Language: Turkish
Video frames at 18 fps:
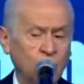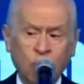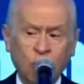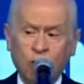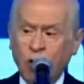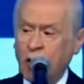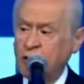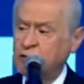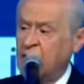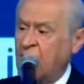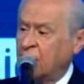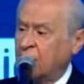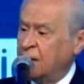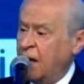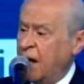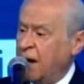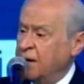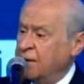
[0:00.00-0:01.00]
Ülke
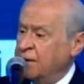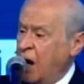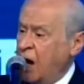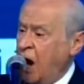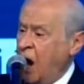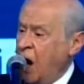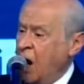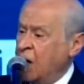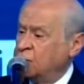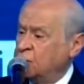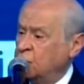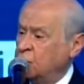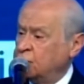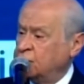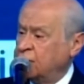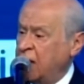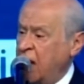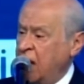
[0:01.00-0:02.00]
ocaklarında
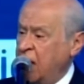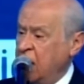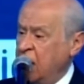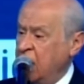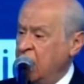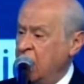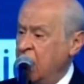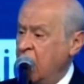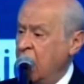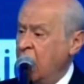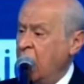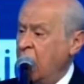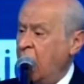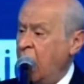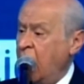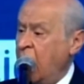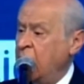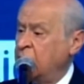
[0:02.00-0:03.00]
haydut değil,
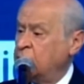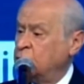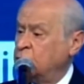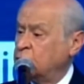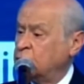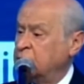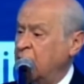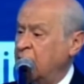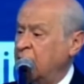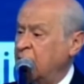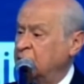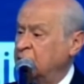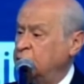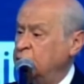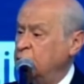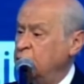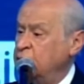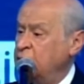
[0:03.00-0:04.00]

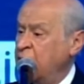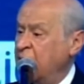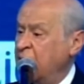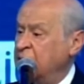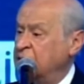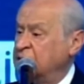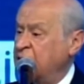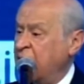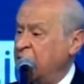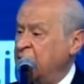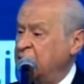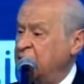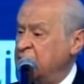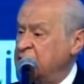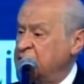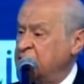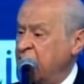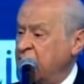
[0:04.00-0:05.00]
haydutlara dünyayı dar
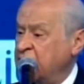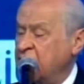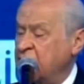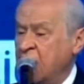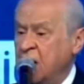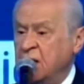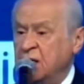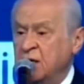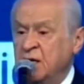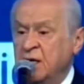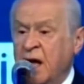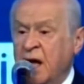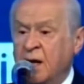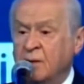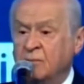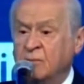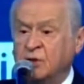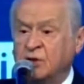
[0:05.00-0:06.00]
edecek
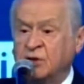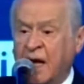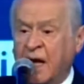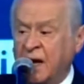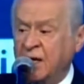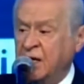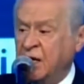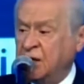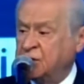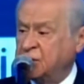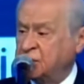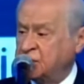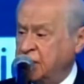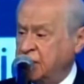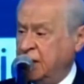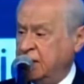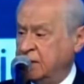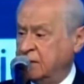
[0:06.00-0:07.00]
inanmışlar
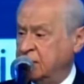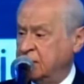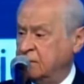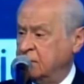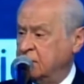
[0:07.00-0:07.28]
yetişir.